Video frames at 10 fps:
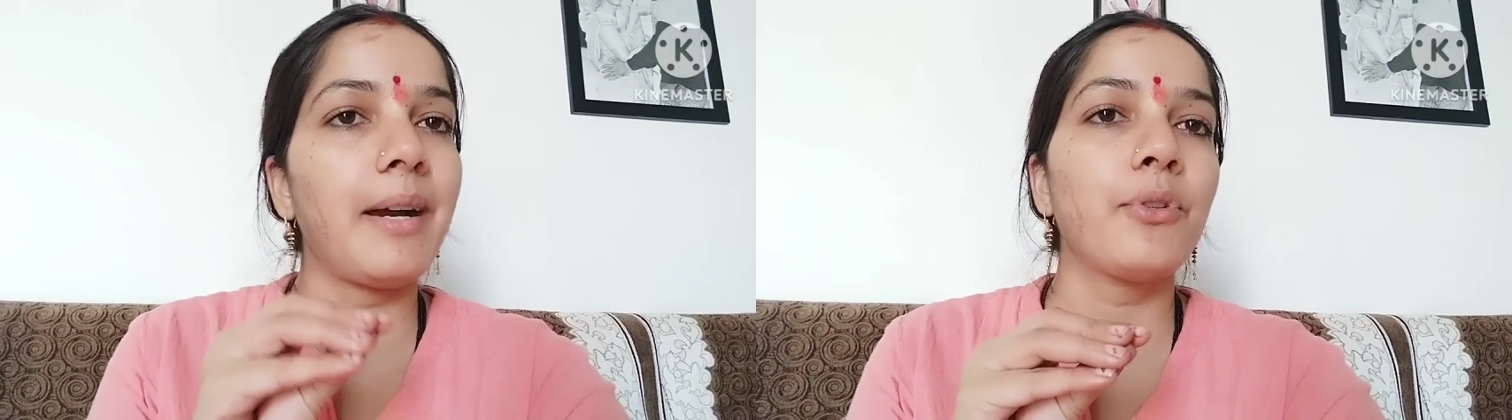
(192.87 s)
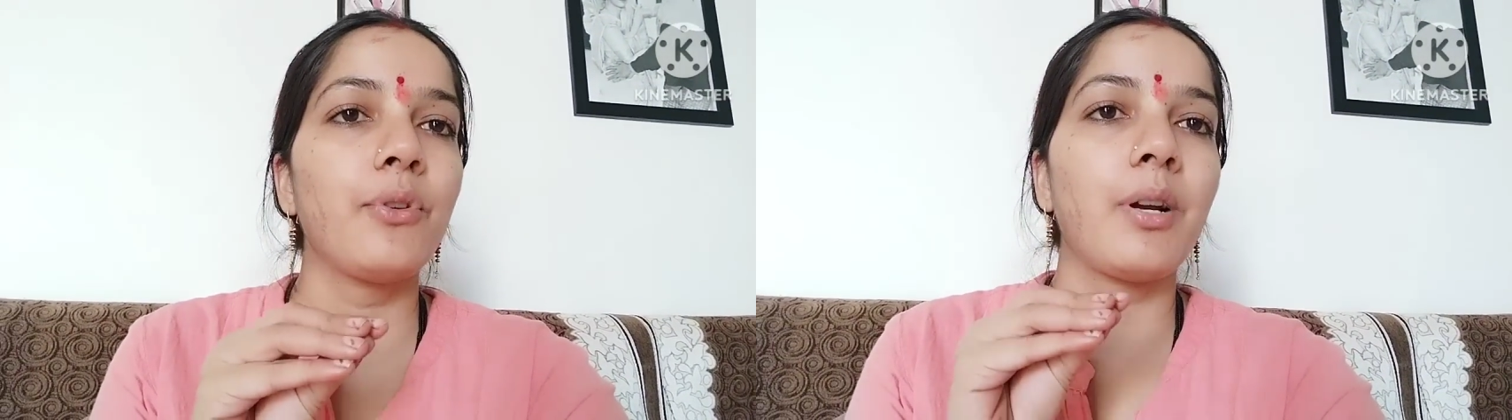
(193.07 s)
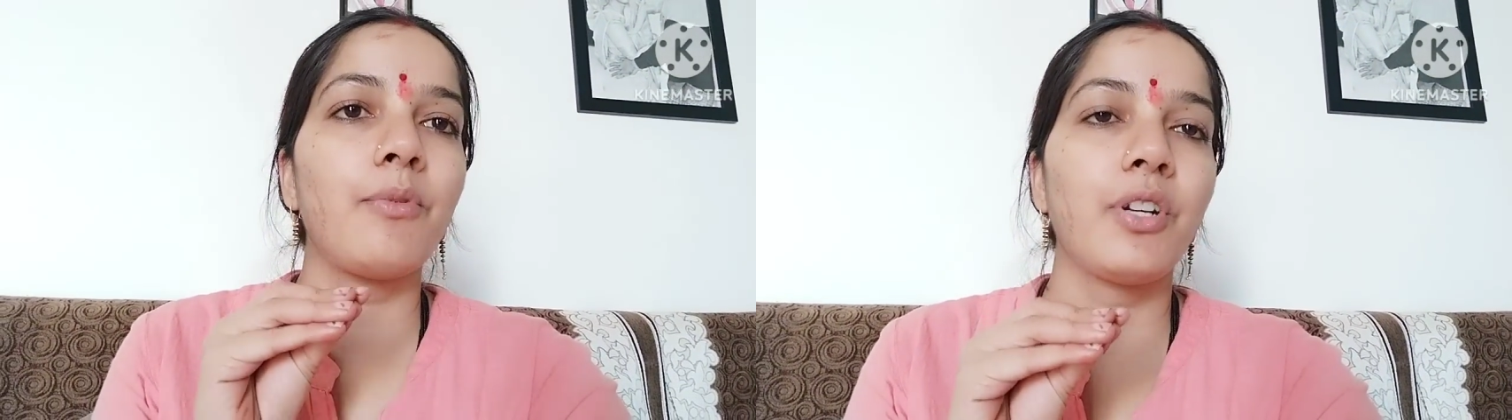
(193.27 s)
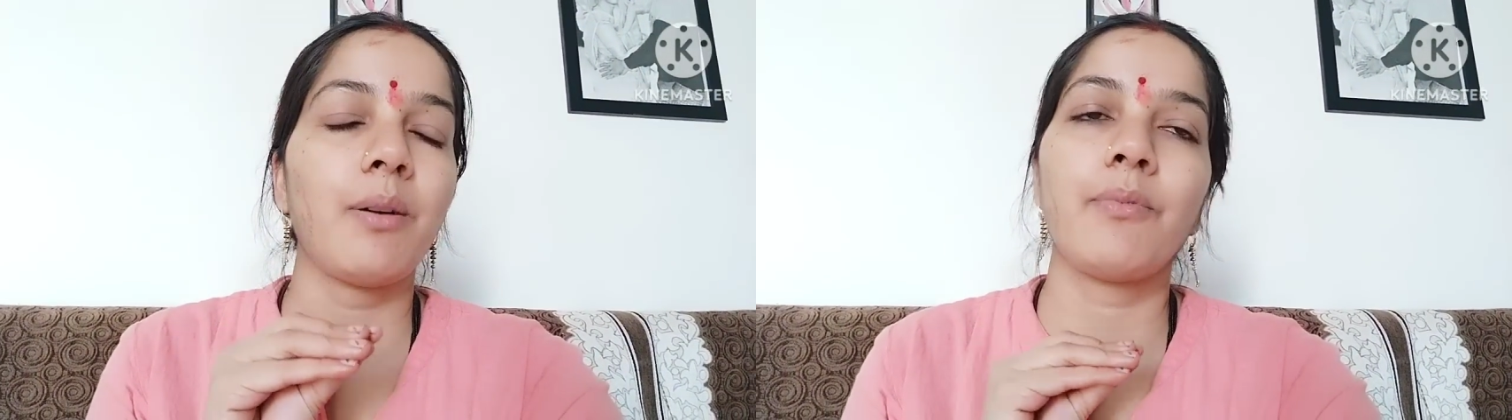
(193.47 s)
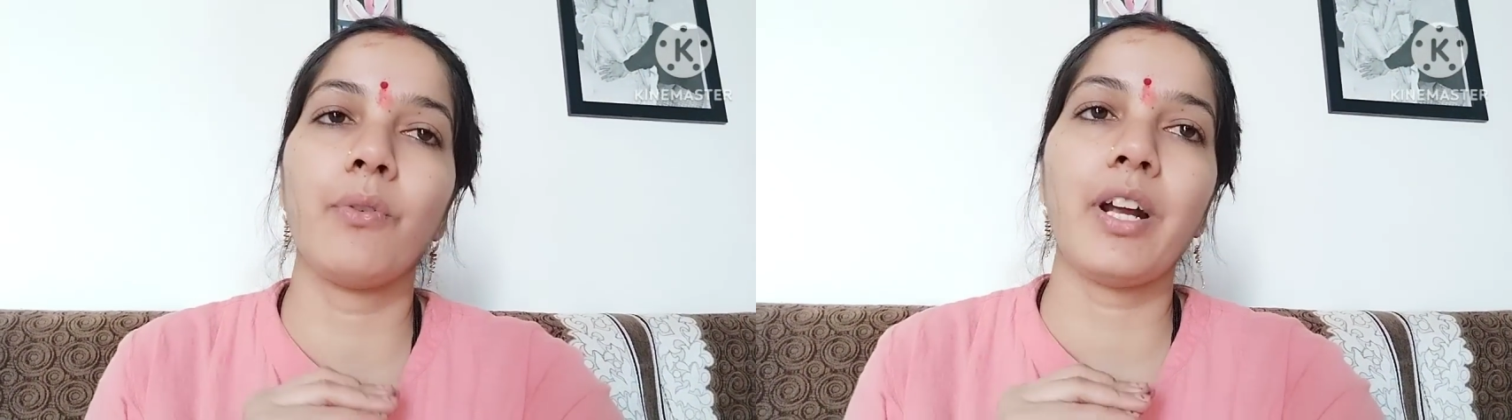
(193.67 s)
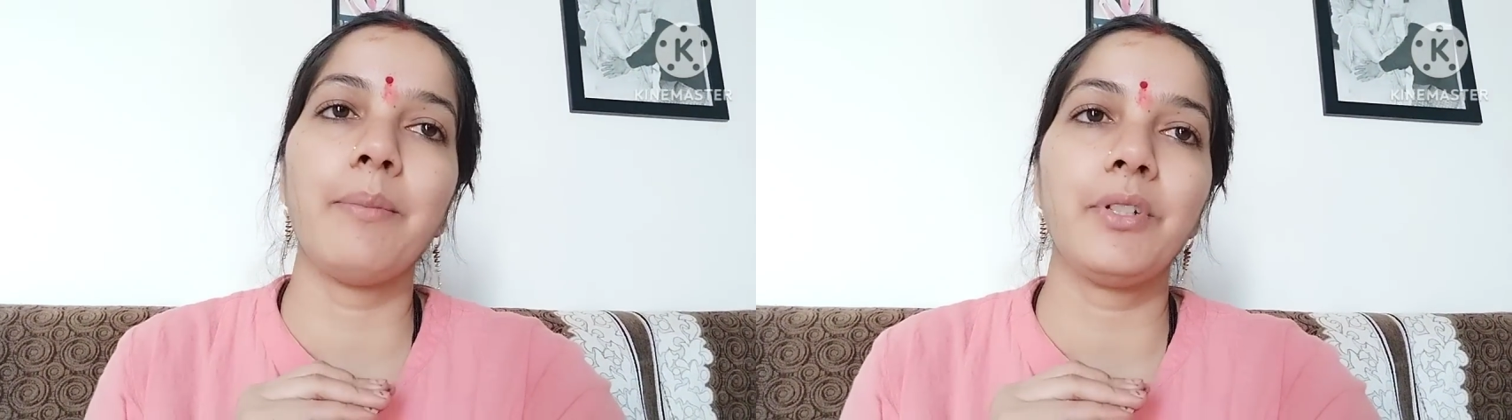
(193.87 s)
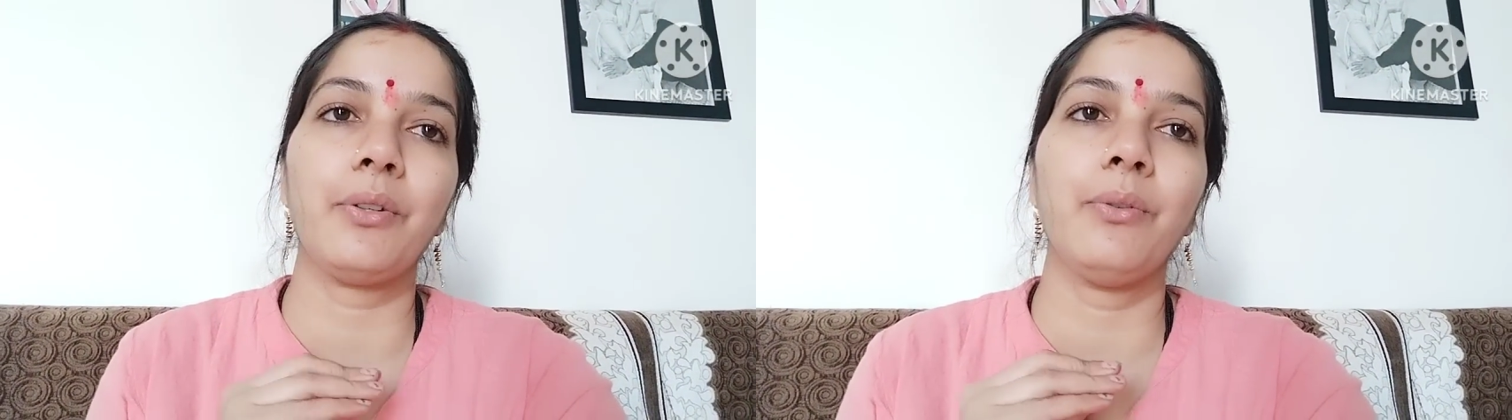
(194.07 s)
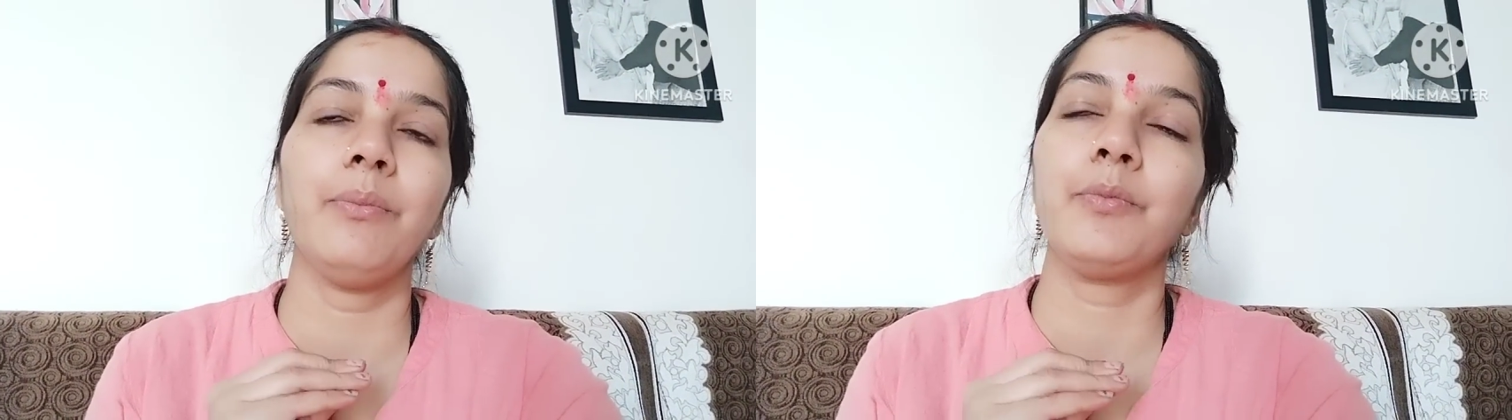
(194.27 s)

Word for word: छोटा मोटा प्रोग्राम करो